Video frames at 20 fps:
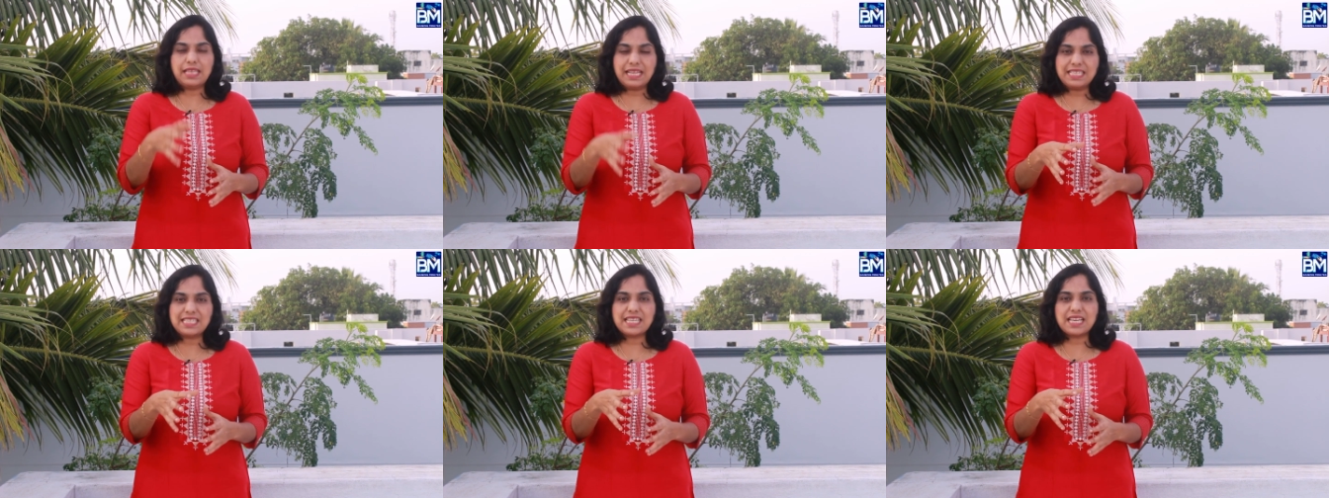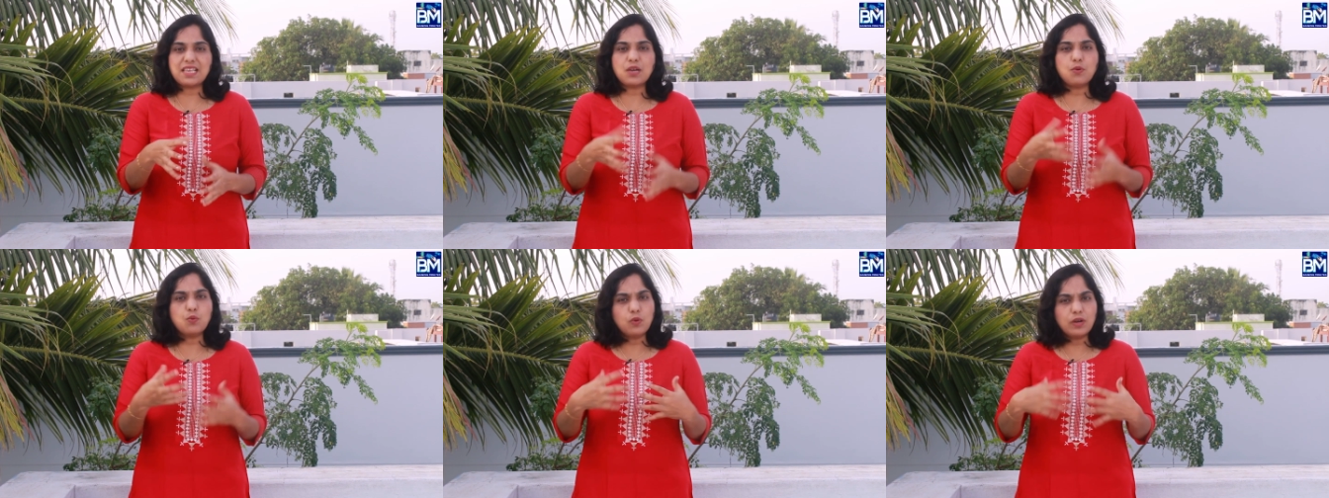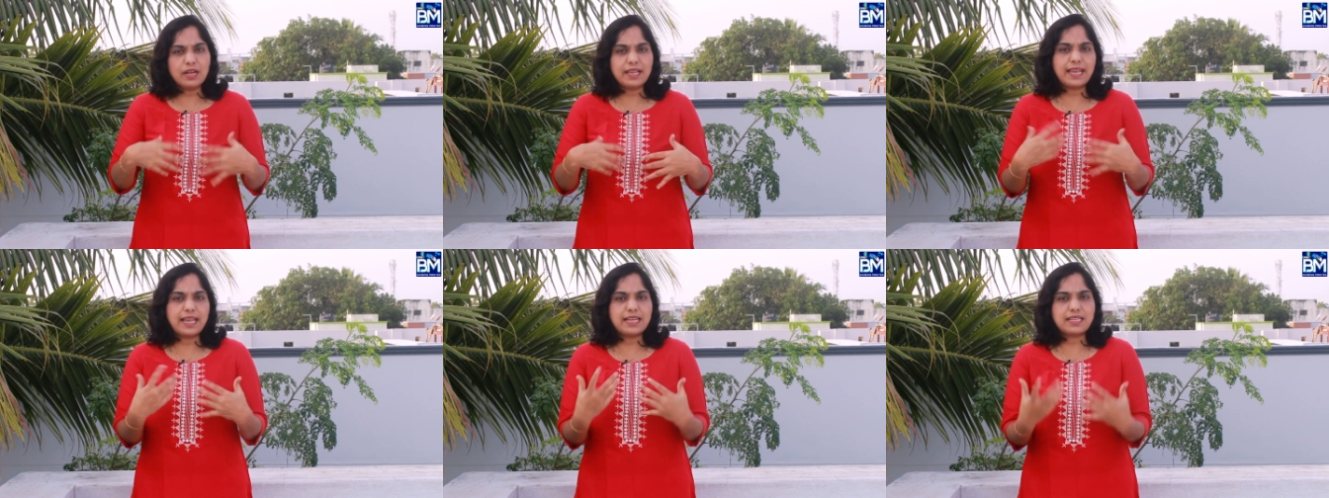தெரிஞ்சால்
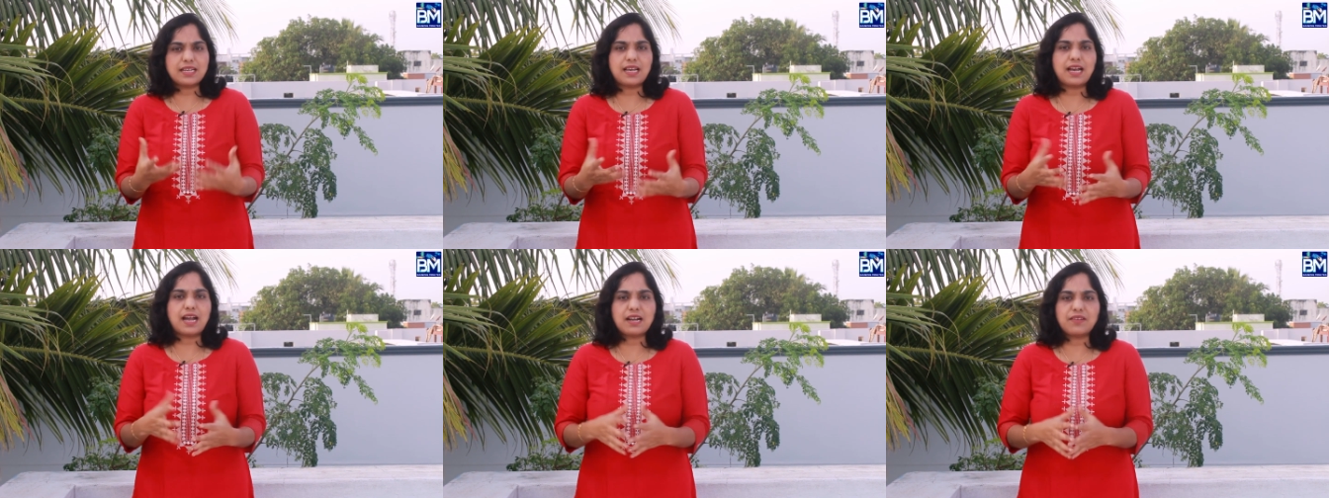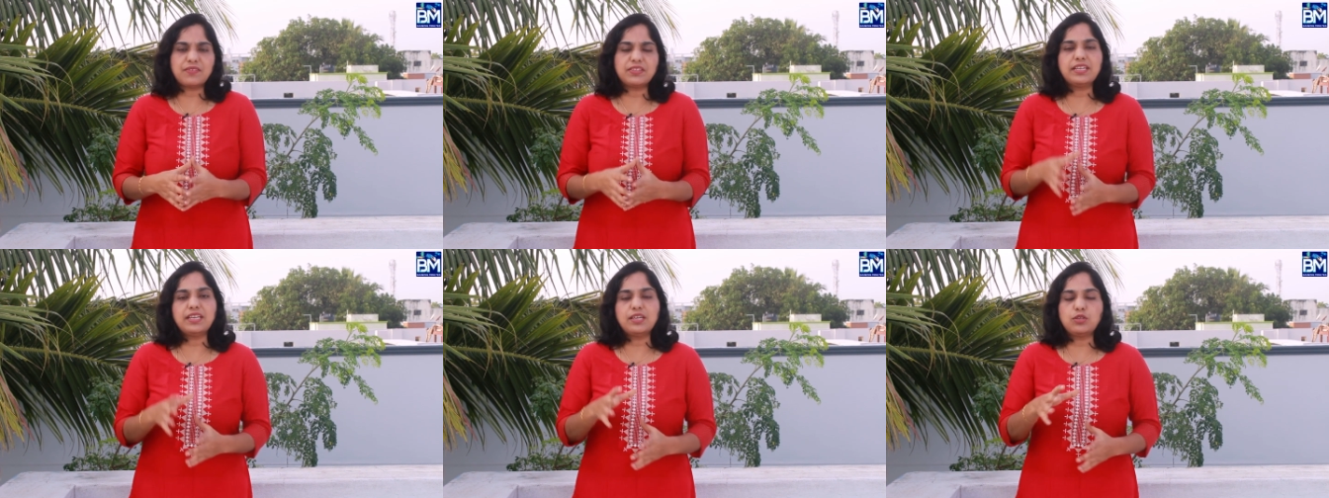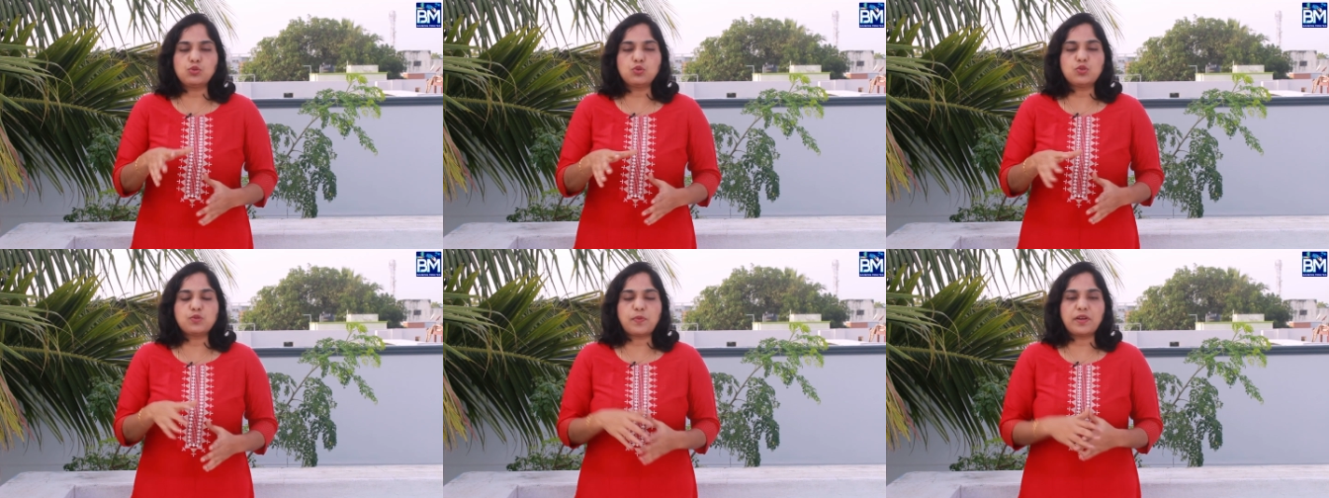உங்களுக்கு ஏற்ற கார்டை வந்து
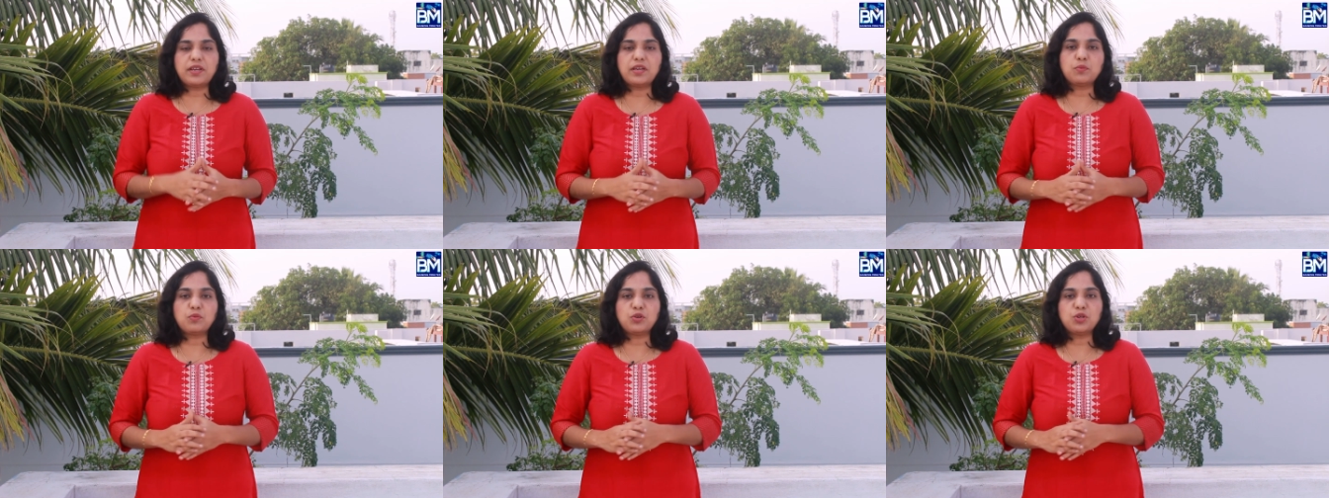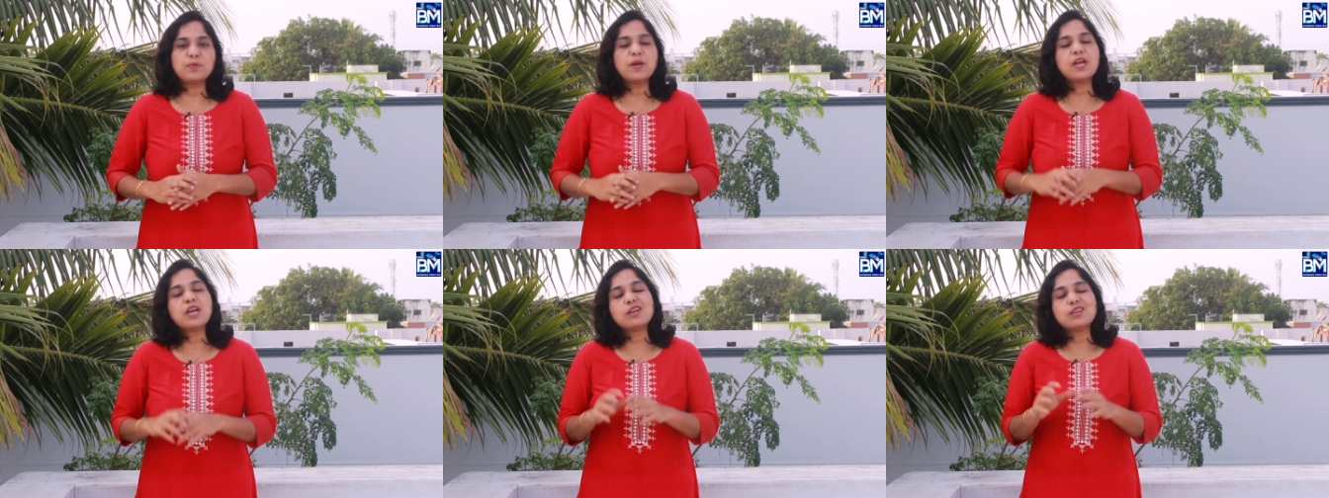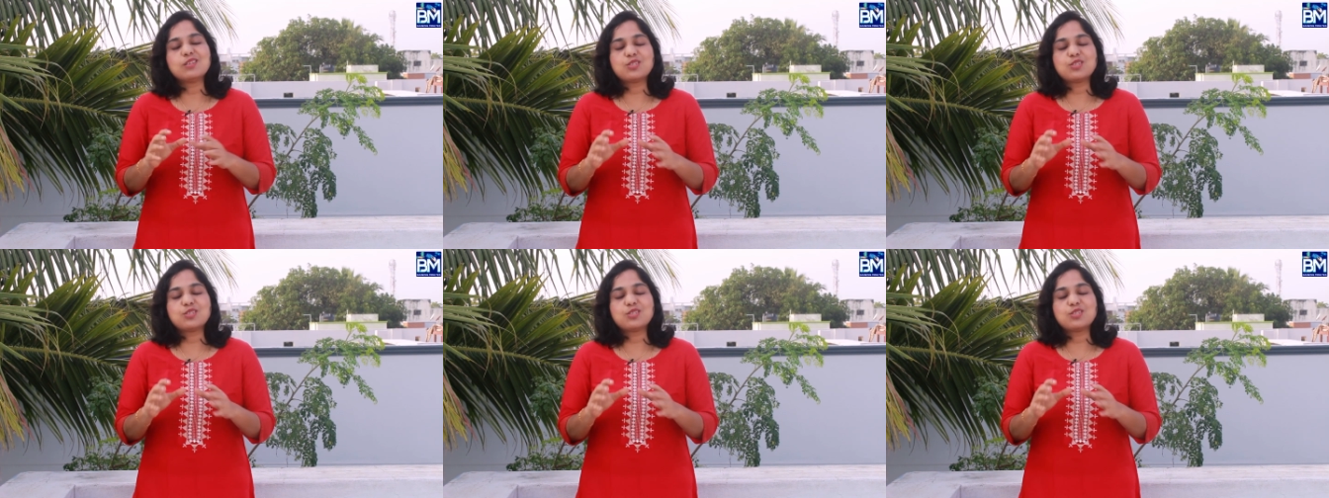நீங்கள் சூஸ் பண்ணிக்க முடியும்